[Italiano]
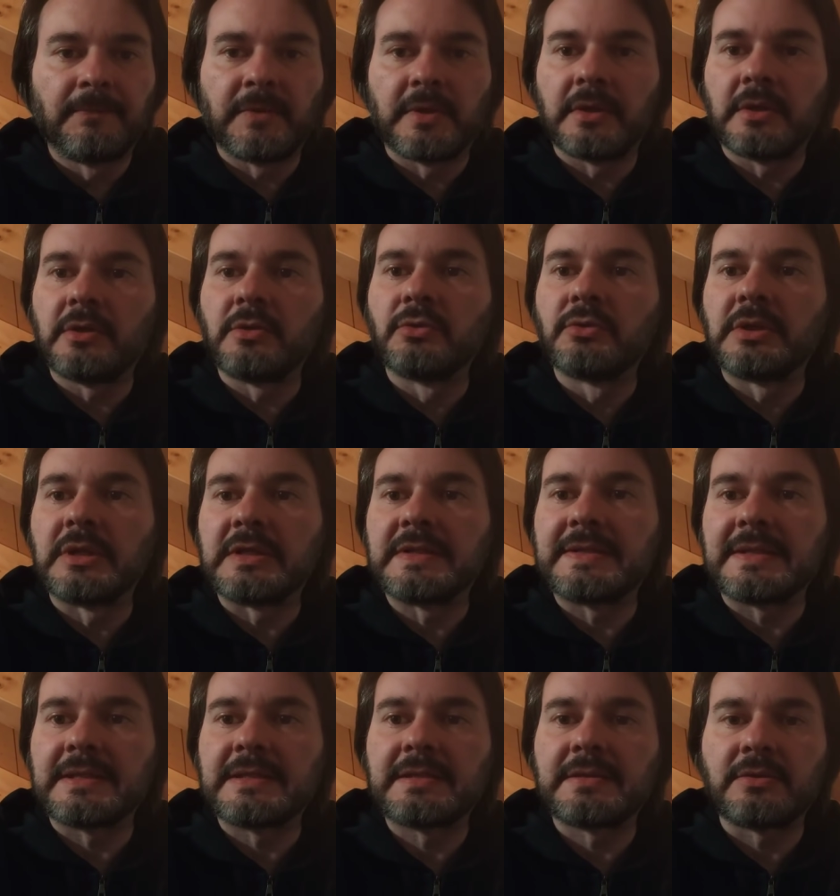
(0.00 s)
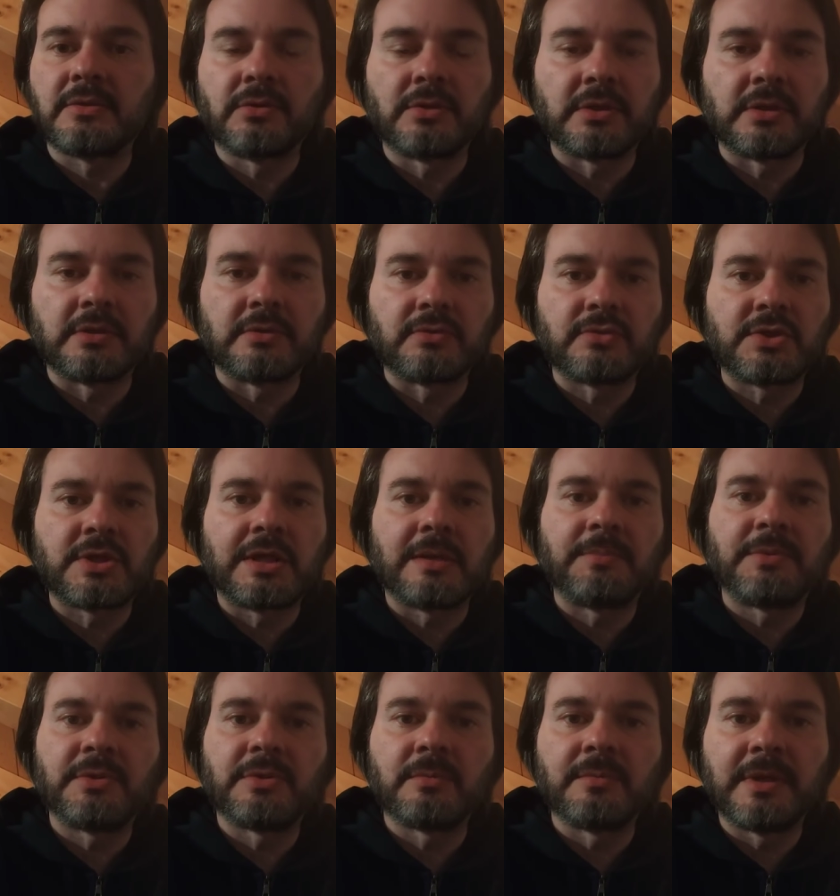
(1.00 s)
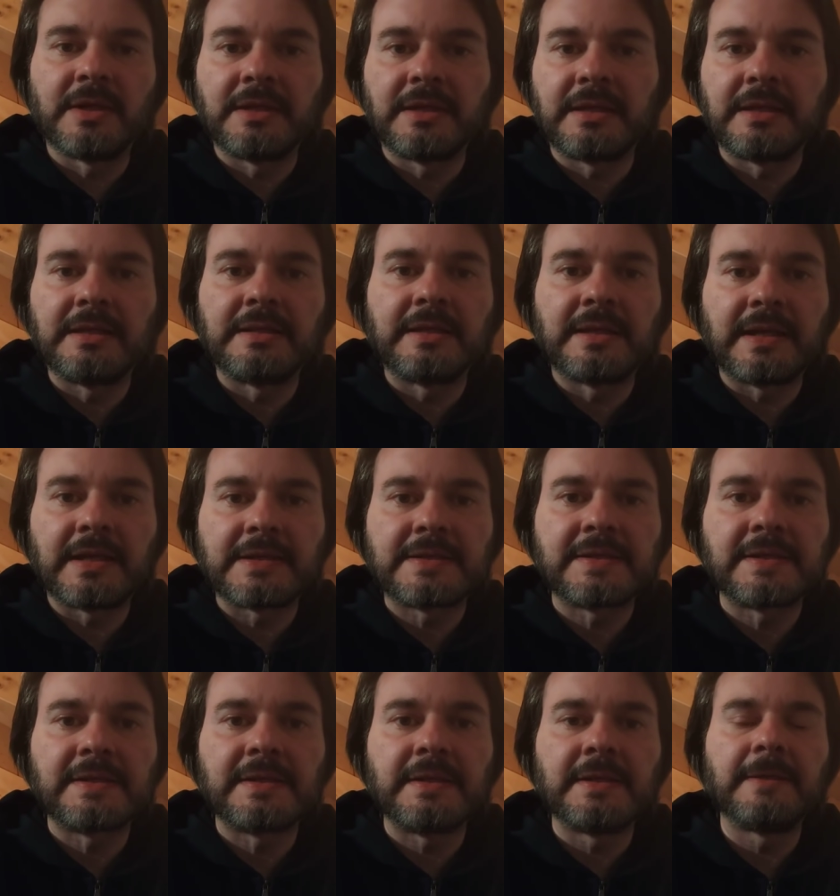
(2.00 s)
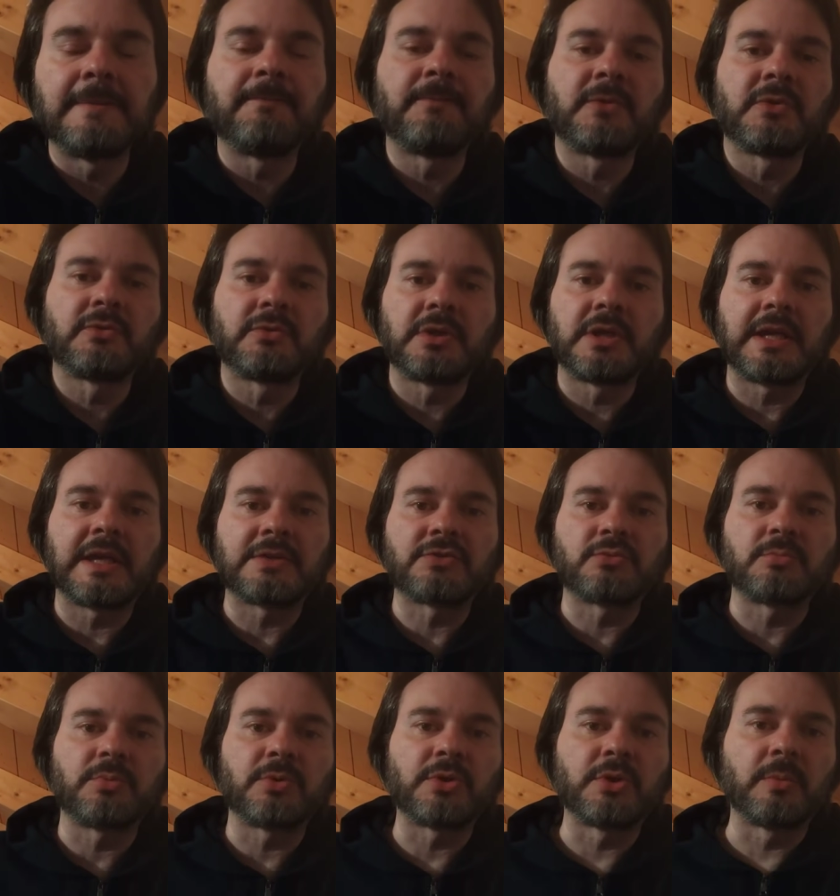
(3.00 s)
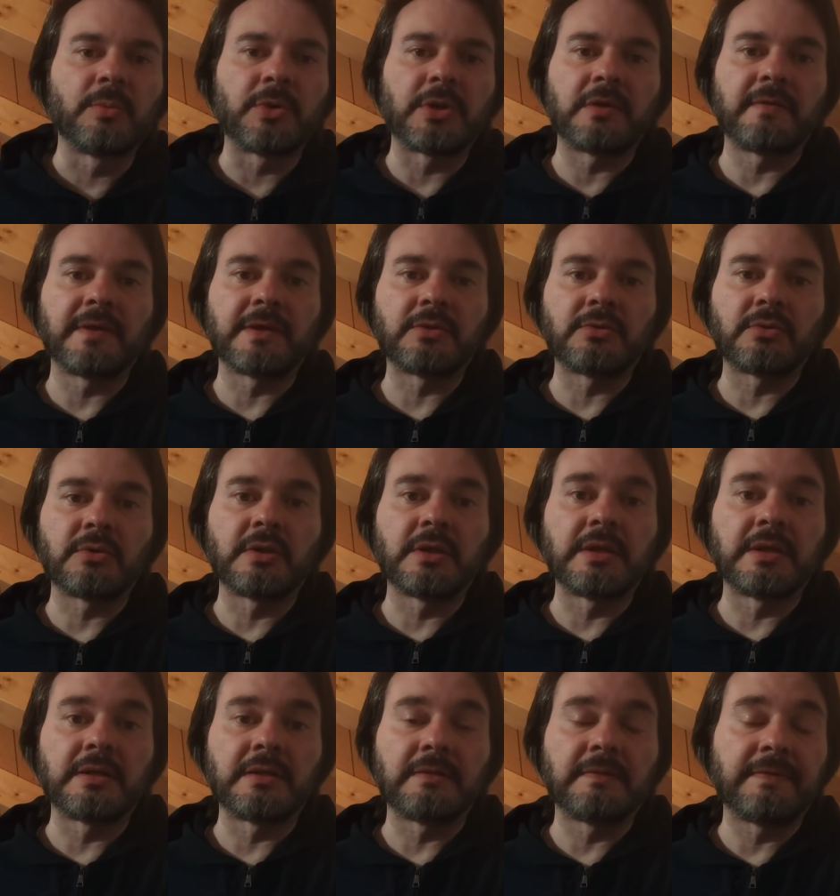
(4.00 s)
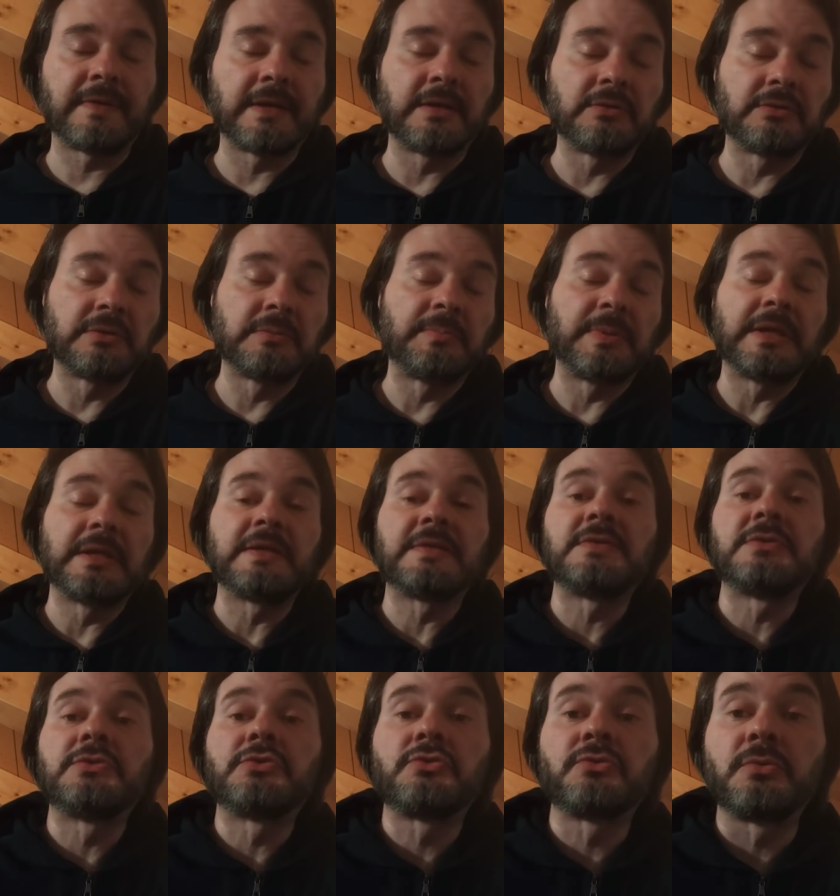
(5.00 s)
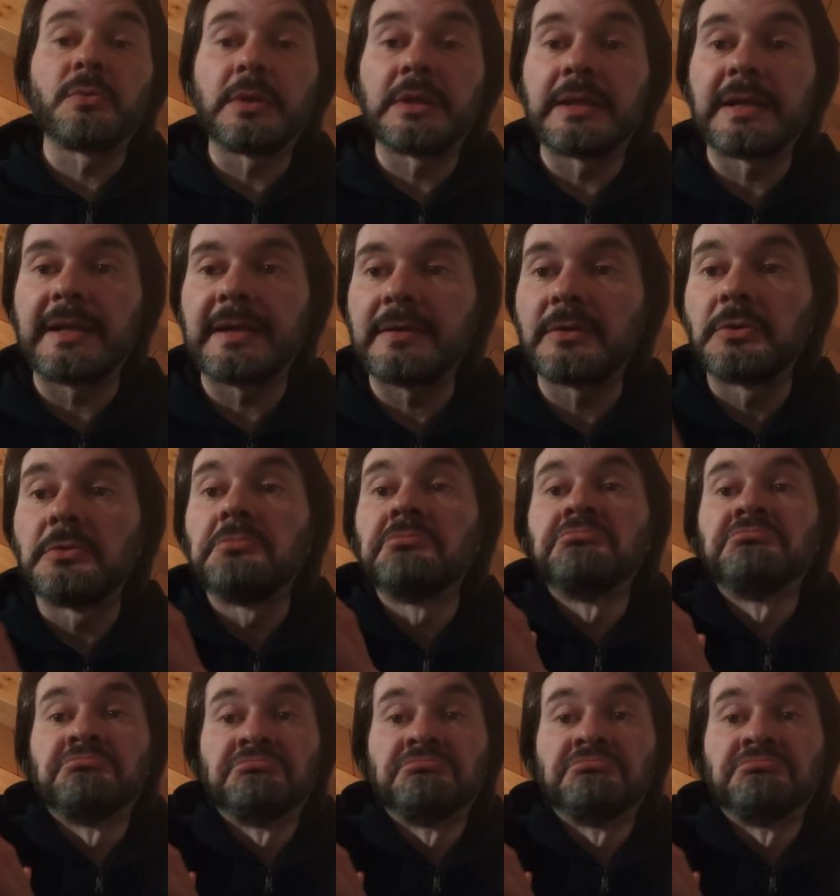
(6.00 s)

eh, contestazione, non si è capito bene chi tirasse chi, in ogni caso poi dopo è arrivato il fallo di Perisic su Quadrado